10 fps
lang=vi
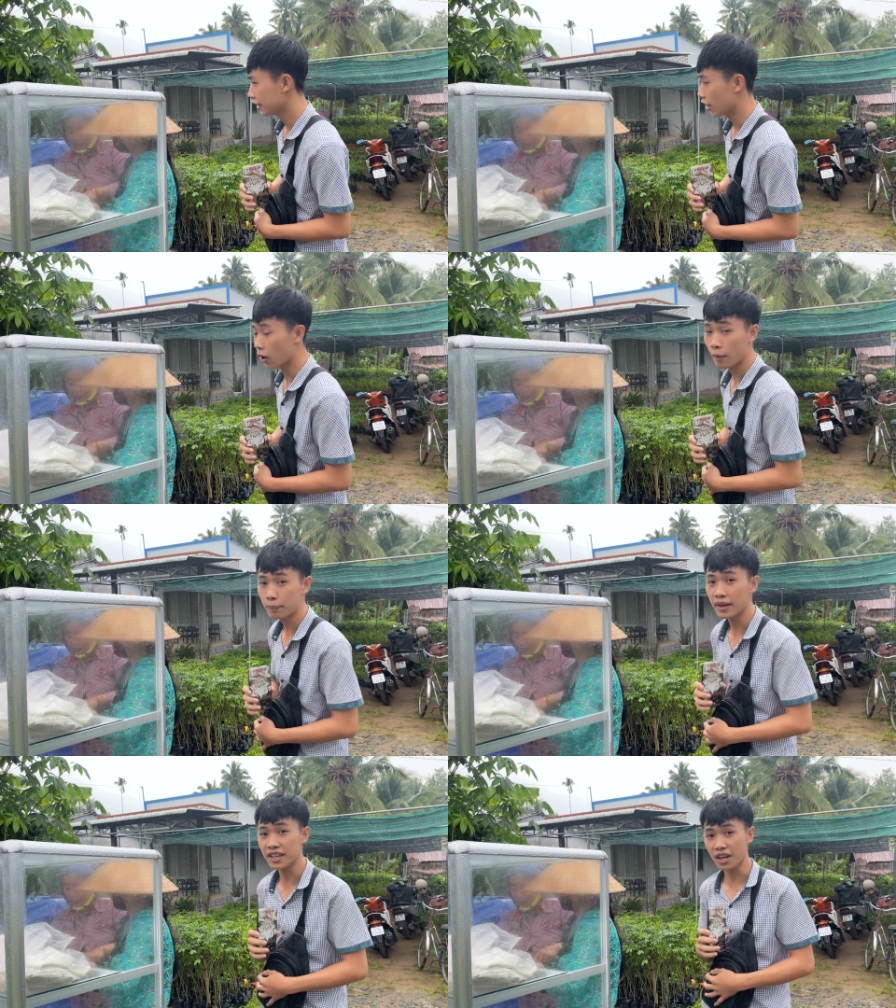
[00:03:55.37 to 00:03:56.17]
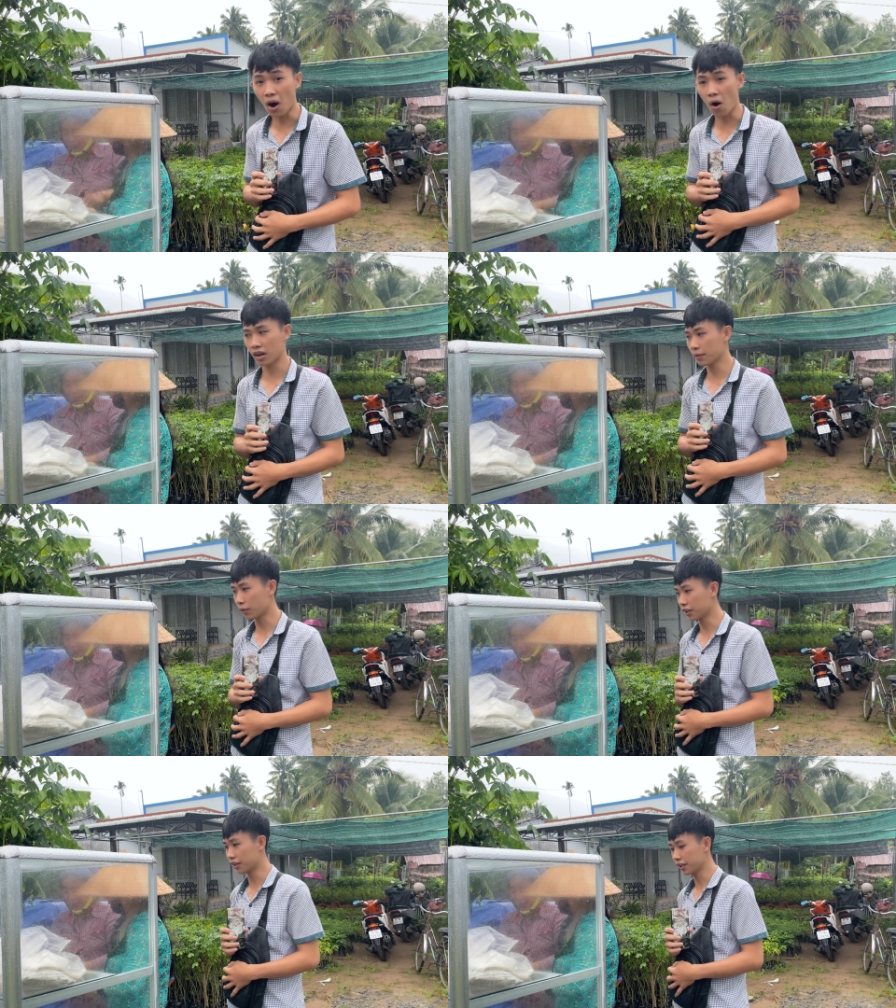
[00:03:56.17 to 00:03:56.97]
Ồ, bánh mì giòn nha
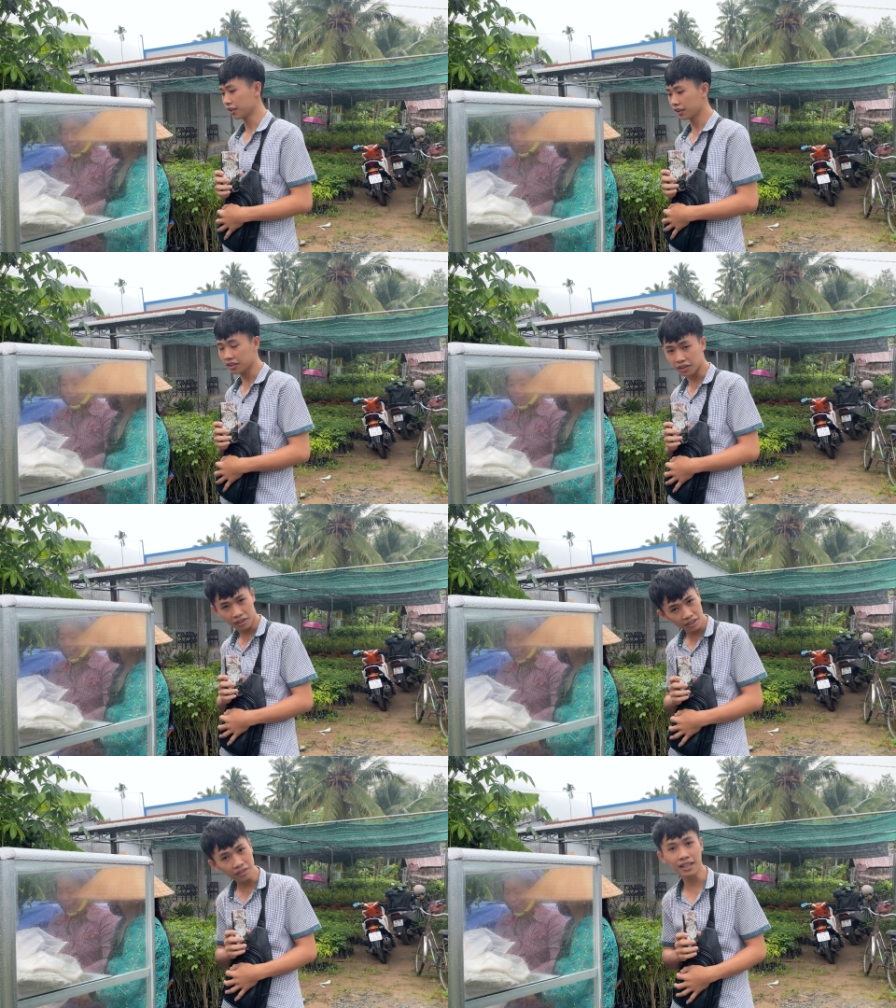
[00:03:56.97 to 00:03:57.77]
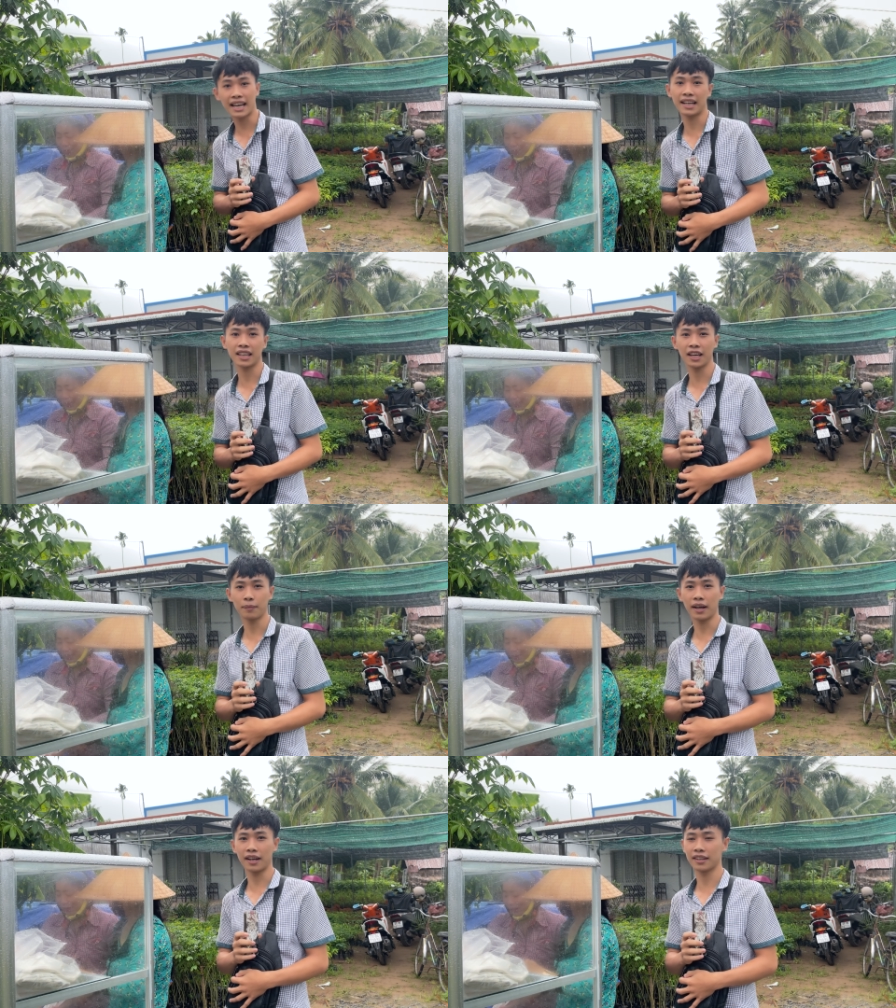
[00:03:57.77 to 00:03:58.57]
mọi người. Chưa ăn nhưng
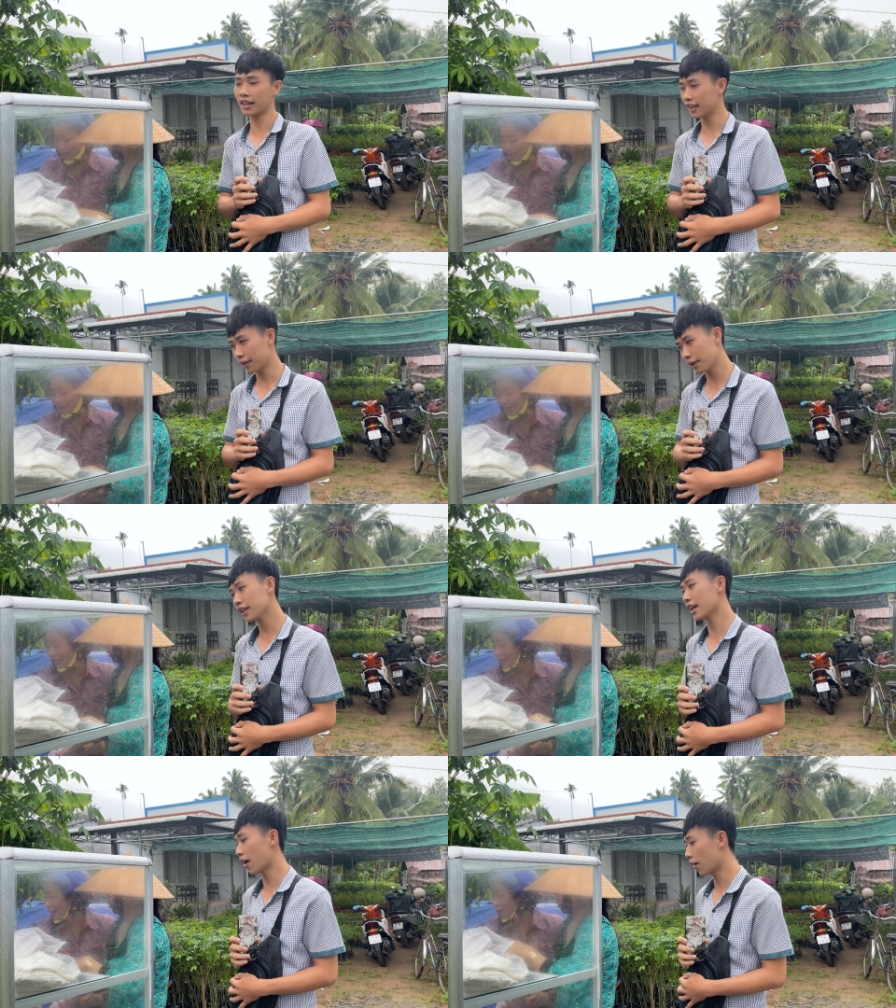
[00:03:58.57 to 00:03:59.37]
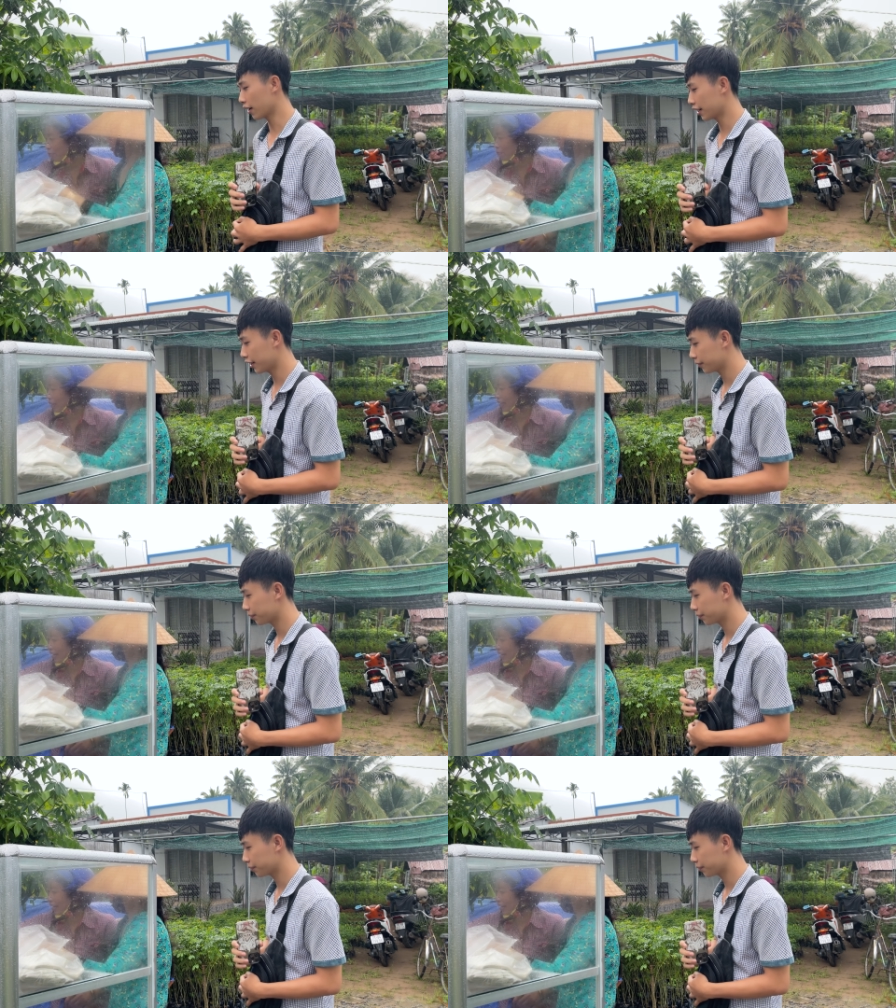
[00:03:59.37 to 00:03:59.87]
mà nhìn là biết giòn rồi đó.